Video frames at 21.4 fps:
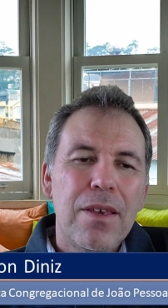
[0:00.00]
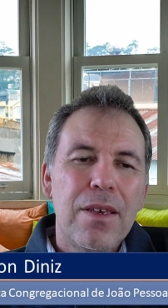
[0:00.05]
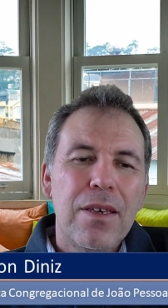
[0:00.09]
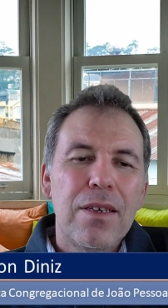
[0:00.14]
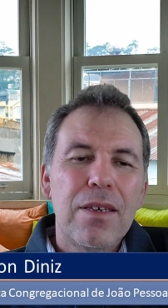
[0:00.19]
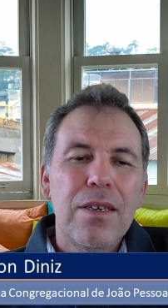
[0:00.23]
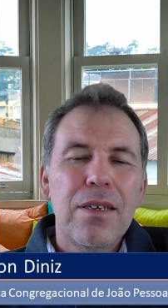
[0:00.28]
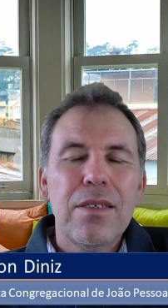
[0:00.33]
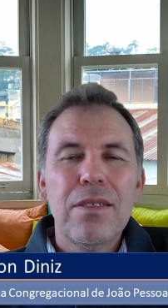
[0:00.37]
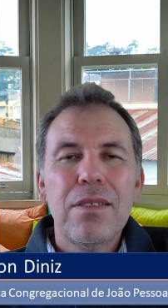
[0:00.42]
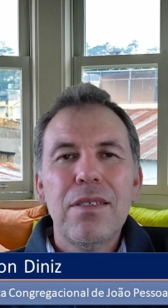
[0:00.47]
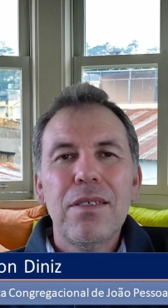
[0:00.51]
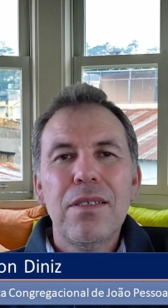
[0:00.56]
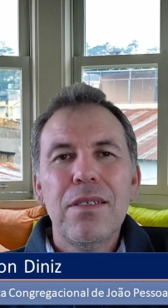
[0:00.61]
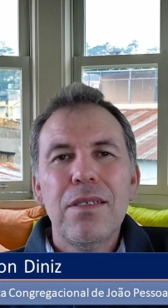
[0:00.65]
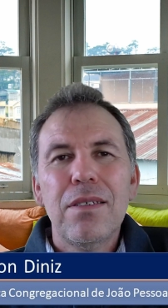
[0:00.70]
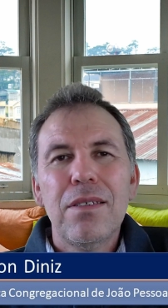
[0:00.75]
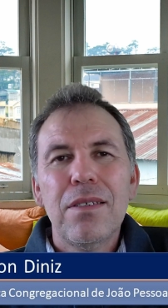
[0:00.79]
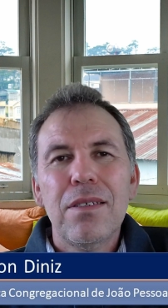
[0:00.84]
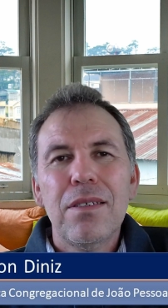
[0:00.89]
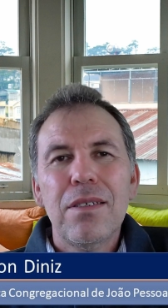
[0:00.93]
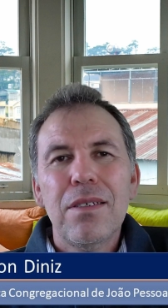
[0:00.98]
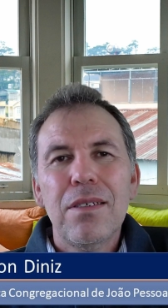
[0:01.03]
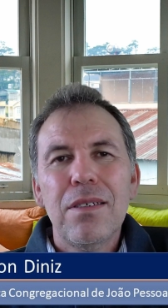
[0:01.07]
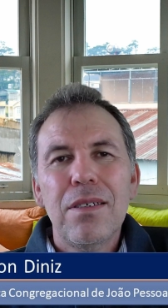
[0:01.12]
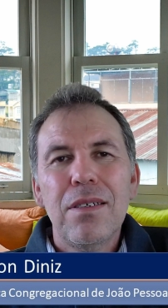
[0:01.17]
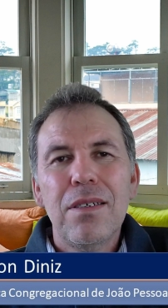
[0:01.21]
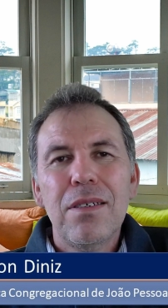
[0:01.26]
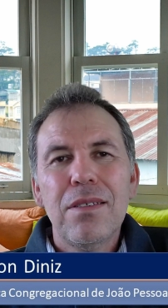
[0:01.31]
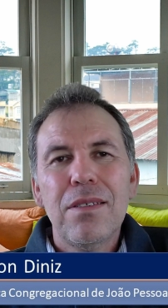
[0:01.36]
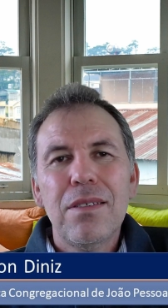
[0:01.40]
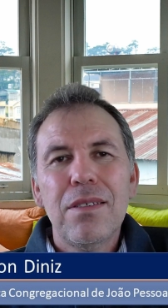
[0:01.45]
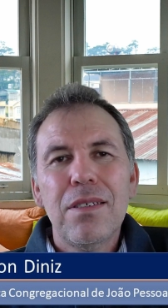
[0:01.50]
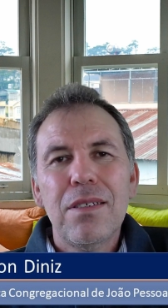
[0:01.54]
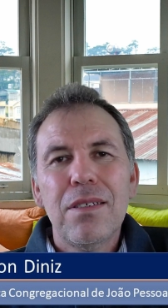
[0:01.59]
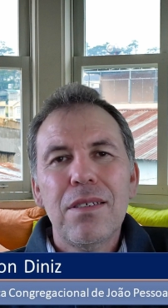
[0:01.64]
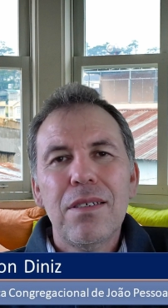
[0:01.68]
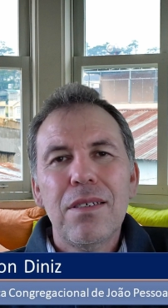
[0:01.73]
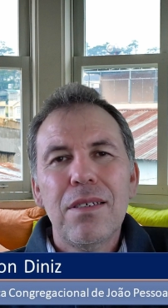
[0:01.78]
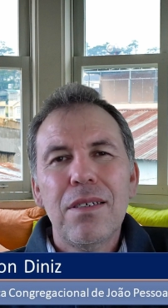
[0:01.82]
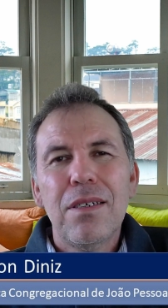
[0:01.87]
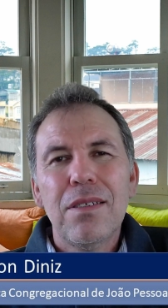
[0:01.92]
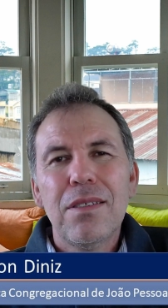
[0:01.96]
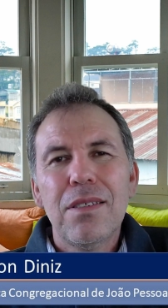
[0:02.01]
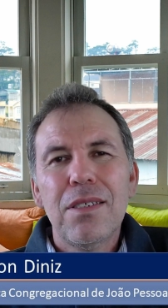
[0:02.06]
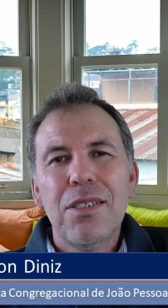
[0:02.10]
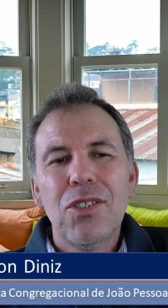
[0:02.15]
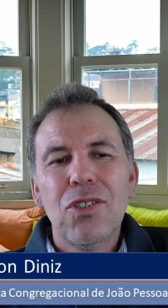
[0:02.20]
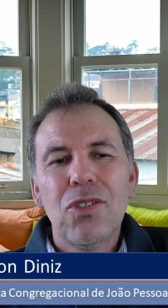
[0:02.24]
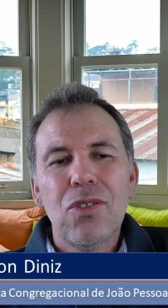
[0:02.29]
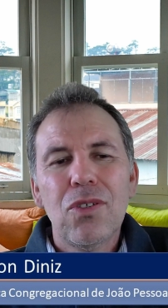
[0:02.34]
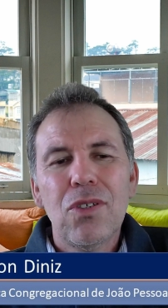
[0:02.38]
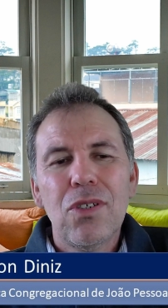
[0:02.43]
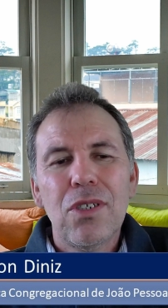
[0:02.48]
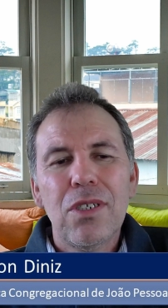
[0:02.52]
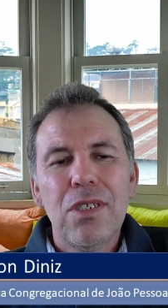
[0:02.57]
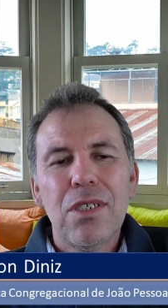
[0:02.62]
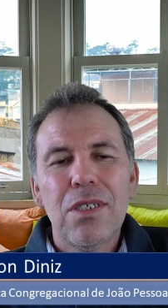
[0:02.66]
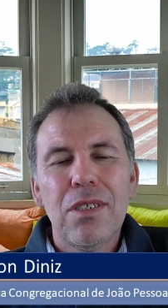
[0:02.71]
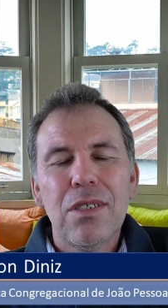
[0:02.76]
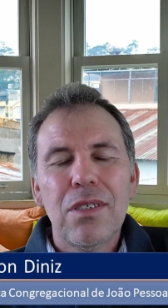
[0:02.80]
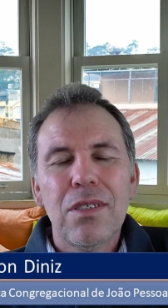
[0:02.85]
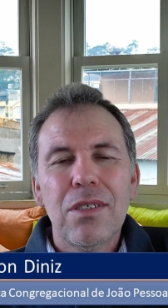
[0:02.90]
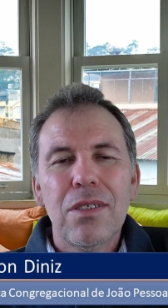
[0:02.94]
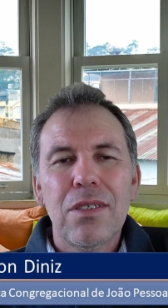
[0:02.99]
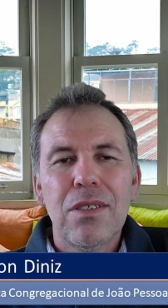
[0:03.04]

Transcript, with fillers: Esse, esse, essa história